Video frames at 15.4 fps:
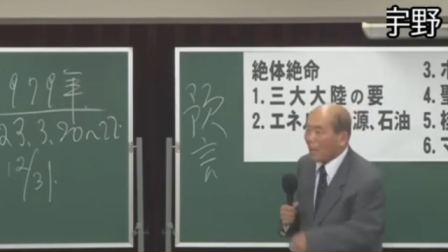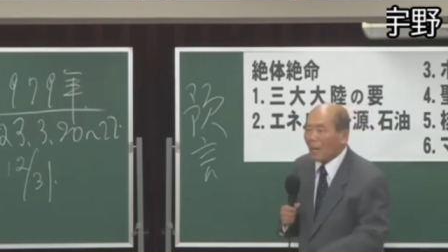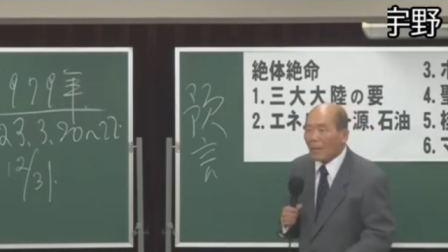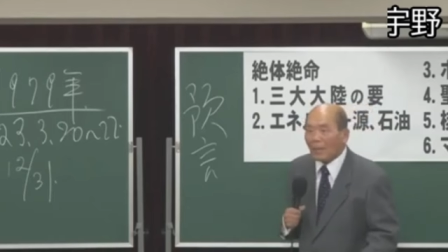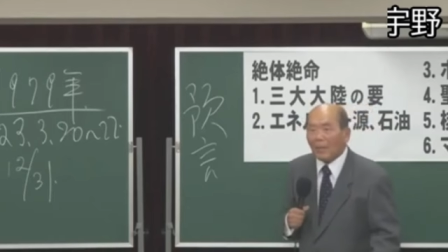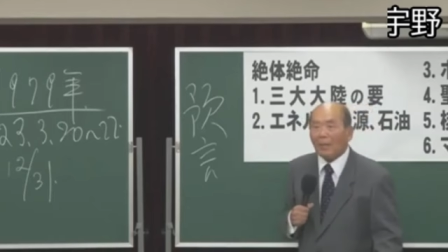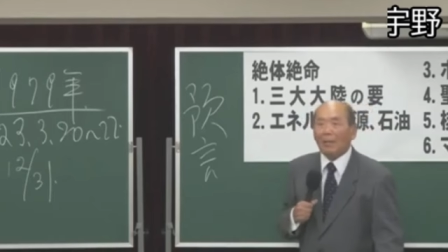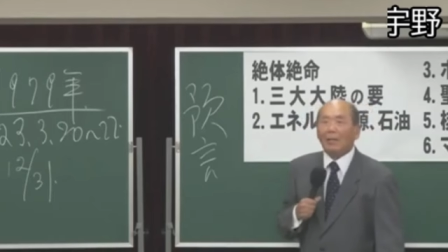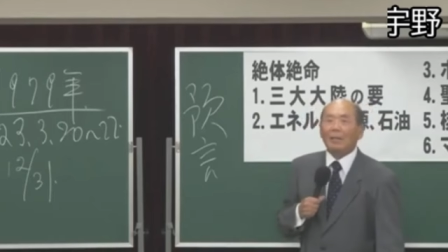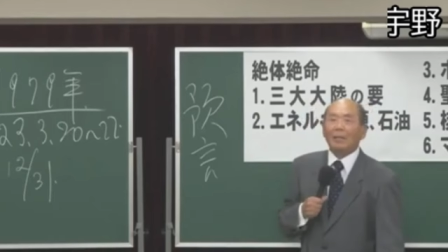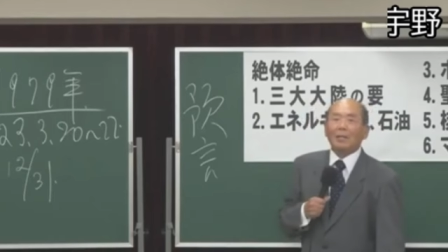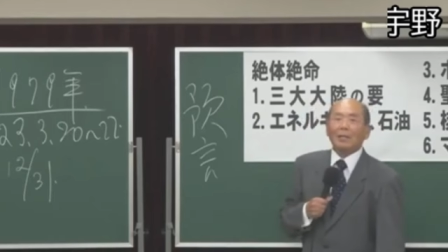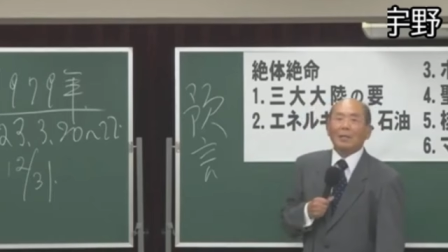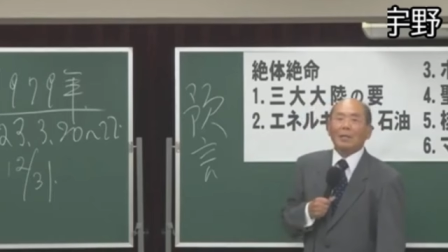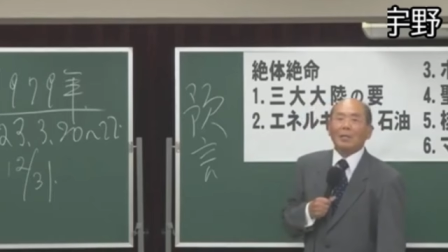らい
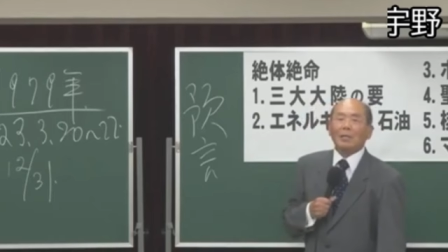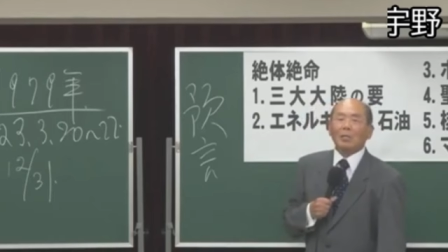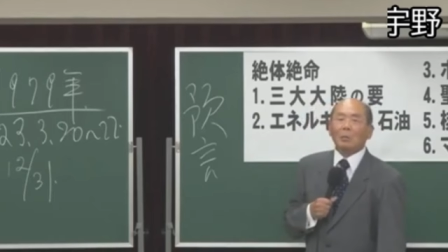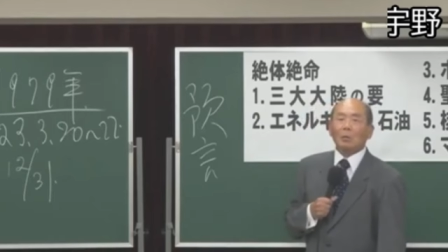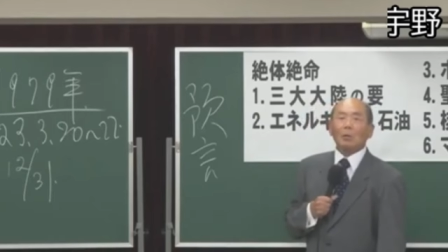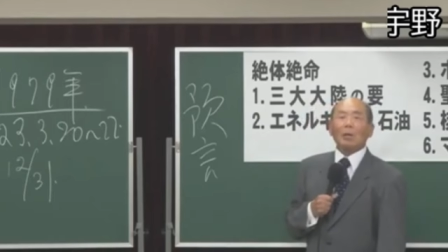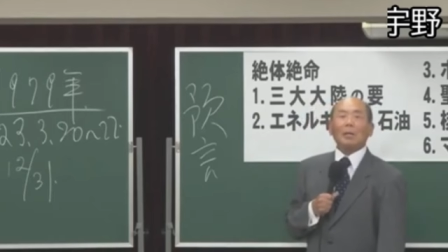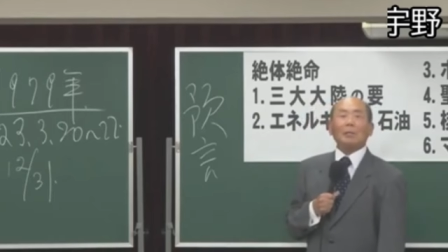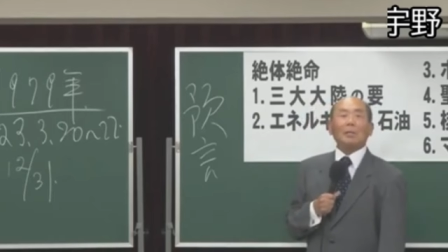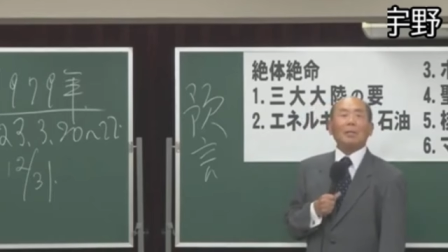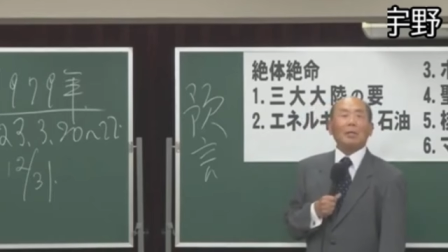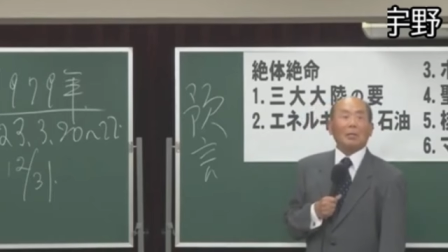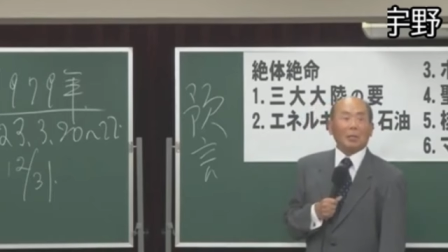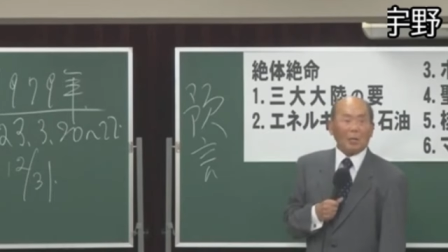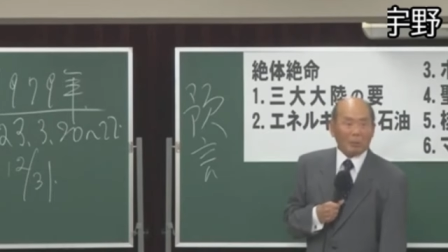自分勝手
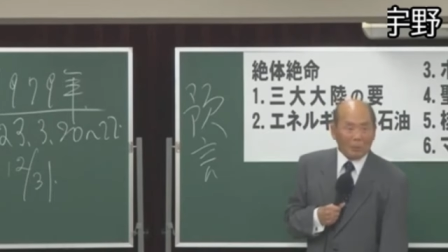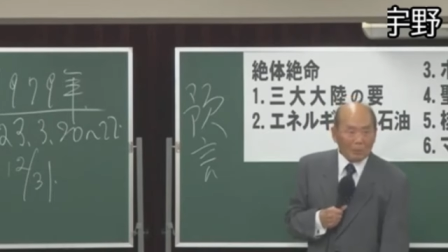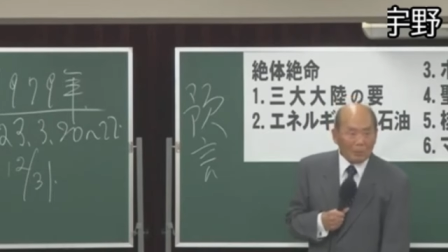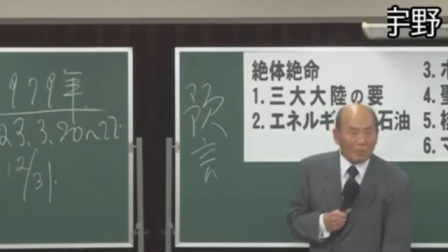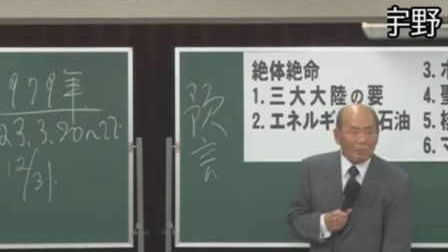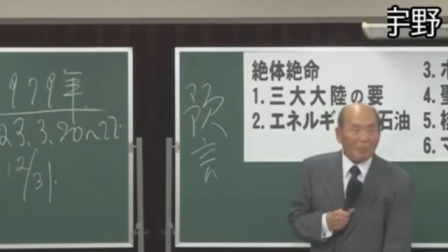に生きていく